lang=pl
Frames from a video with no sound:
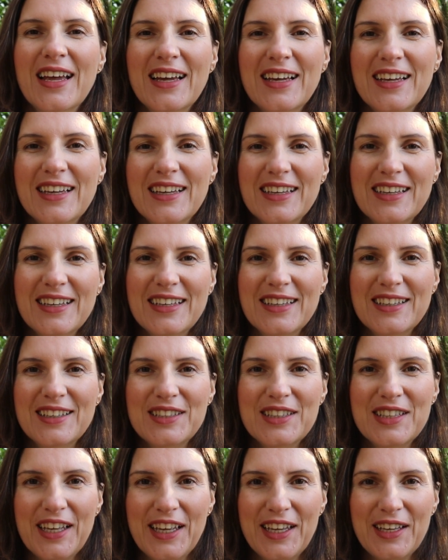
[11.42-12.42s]
e,
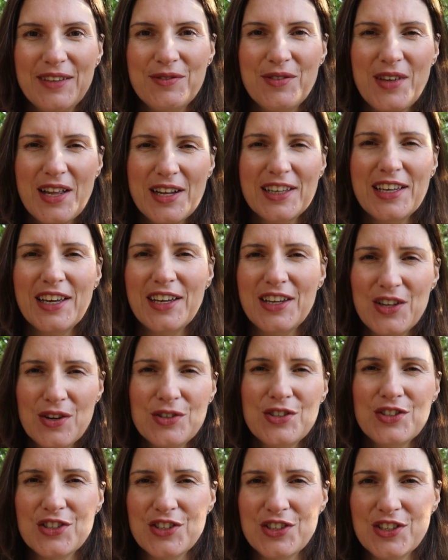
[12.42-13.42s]
tej wielkiej
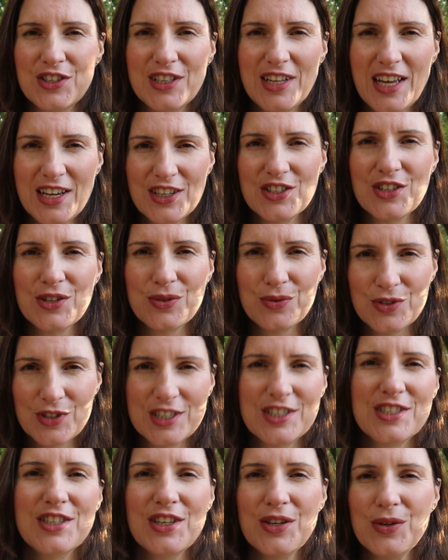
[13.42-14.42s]
ilości naszych
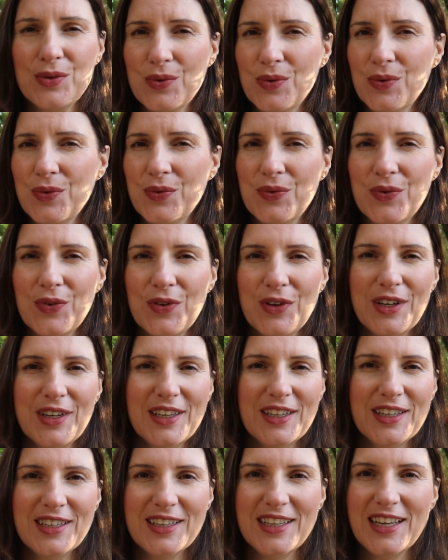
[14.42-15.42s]
uczestników,
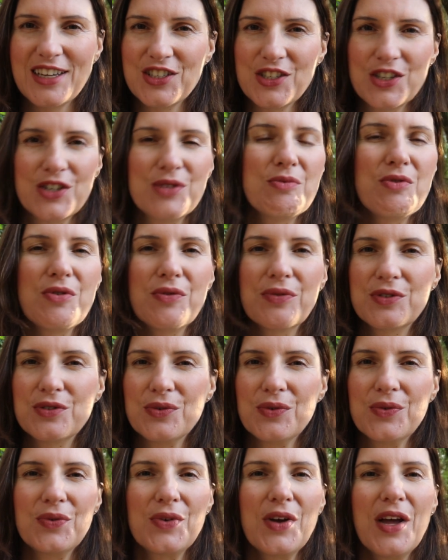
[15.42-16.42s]
e, naszych
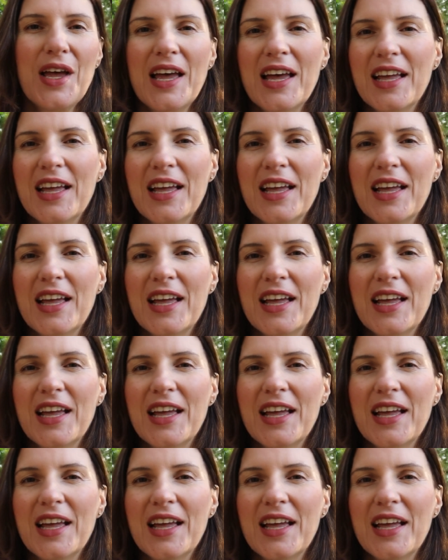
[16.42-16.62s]
mówców,